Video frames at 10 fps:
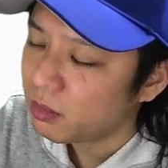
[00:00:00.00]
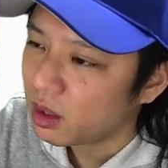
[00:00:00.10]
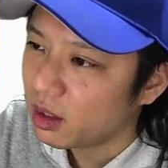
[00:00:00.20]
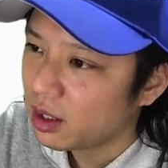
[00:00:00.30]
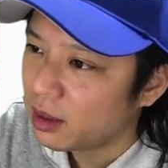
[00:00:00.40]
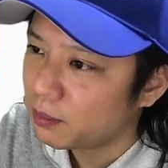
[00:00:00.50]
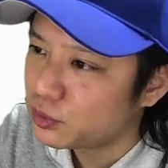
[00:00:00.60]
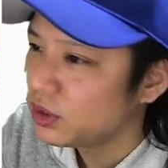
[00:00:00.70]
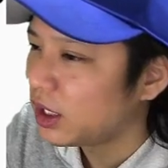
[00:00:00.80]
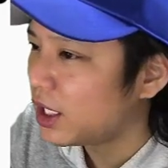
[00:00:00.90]
で
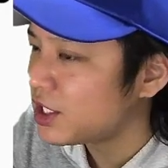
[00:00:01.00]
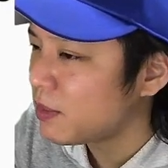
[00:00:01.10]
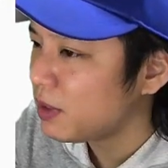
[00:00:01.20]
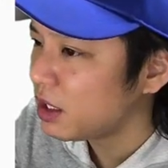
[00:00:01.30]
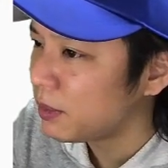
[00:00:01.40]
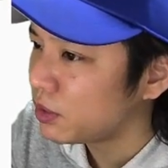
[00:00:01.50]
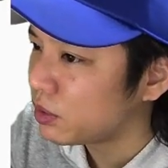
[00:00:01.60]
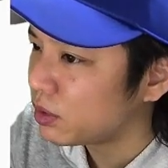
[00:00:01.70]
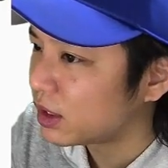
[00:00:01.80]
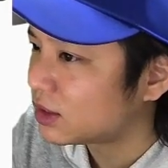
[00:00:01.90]
分解して見てみる
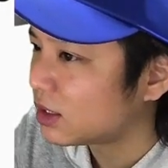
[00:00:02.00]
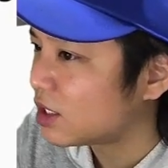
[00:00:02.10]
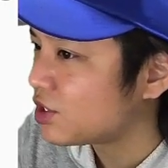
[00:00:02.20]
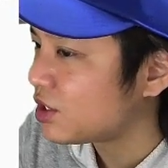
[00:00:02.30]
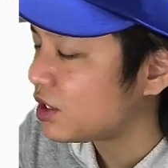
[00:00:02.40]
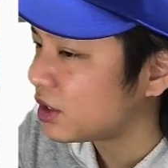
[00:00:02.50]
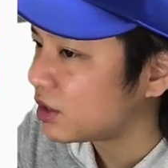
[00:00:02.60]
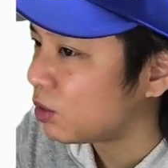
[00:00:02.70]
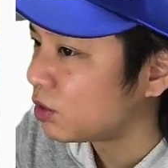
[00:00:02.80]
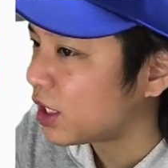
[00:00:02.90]
と奪三振率
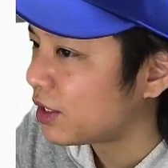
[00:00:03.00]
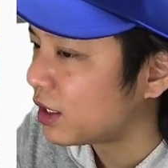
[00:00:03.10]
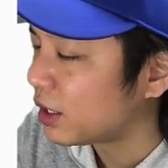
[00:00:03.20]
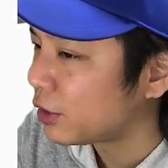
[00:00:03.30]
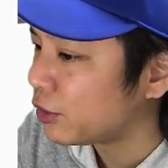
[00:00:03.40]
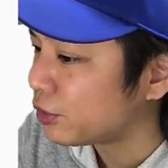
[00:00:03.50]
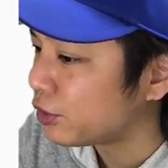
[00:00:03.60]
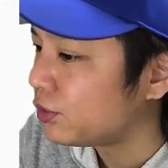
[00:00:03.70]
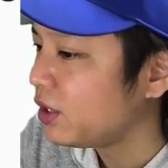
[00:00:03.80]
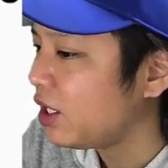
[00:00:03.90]

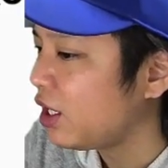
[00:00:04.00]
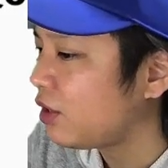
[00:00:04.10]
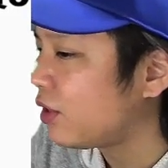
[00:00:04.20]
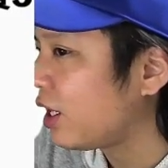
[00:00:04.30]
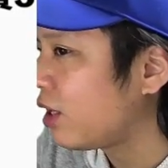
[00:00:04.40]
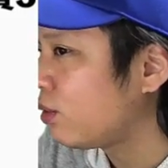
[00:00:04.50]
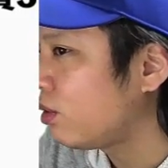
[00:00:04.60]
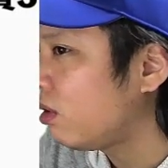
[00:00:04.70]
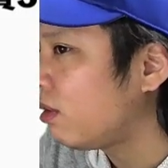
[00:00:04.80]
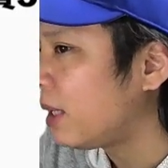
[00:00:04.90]
6.799イニング投げる
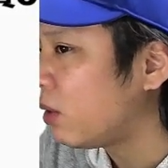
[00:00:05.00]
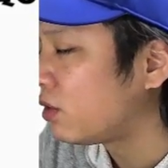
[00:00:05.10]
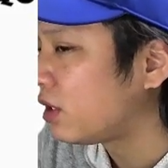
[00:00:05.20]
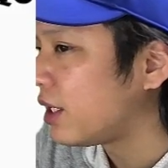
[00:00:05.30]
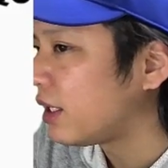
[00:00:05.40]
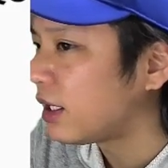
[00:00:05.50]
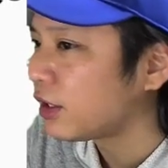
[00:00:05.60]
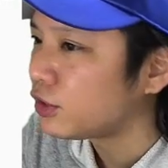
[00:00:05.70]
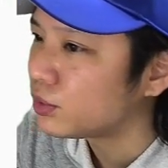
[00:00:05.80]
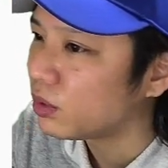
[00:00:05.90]
と、まあ、
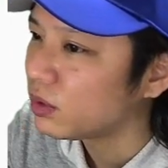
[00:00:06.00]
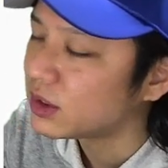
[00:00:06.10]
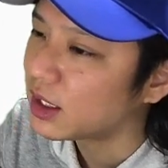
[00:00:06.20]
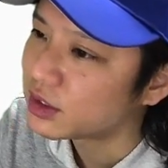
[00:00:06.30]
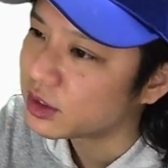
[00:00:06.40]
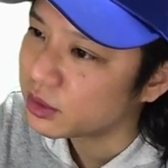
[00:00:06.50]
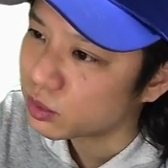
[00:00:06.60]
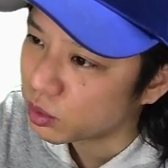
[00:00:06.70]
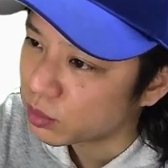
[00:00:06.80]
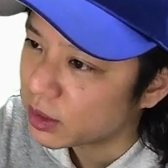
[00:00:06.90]
6.79個の三振を
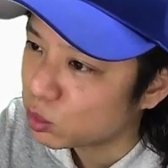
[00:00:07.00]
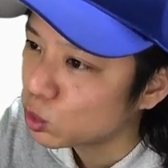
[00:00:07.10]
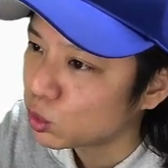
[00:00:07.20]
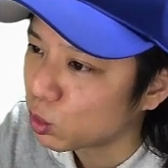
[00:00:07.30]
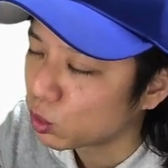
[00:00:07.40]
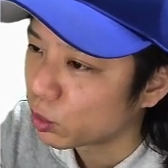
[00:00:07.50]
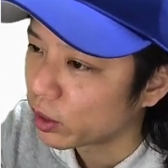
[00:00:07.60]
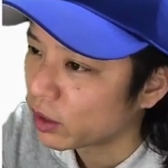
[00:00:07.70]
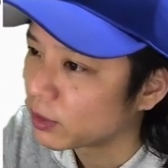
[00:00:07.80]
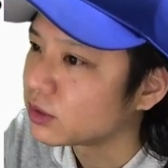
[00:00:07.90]
取る、まあ、そこそこ取
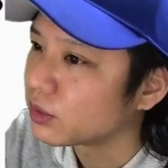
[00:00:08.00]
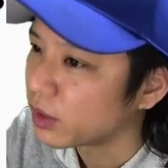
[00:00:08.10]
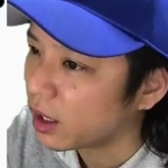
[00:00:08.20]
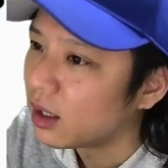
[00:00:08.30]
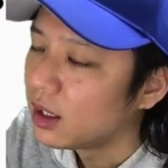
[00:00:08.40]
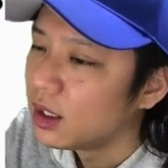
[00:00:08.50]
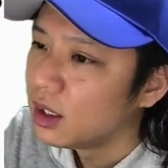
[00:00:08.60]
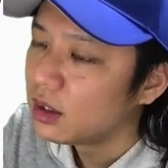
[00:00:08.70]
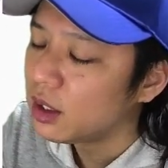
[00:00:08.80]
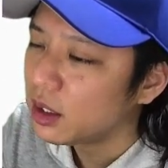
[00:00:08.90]
れてますよね
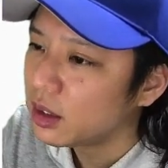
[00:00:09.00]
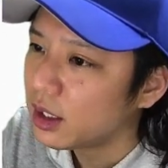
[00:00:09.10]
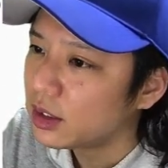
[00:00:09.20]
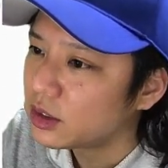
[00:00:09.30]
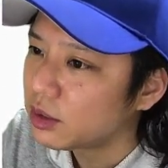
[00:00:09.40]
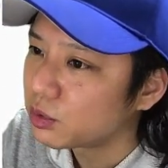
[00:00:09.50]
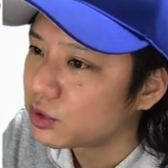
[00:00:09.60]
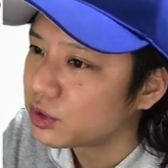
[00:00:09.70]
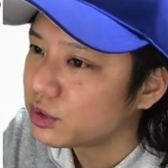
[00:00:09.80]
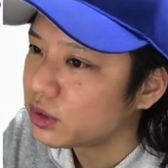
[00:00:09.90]
で対して
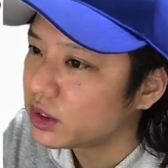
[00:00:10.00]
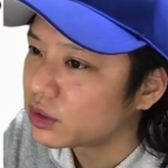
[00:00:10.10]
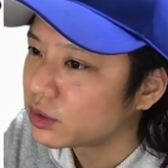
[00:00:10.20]
吉球率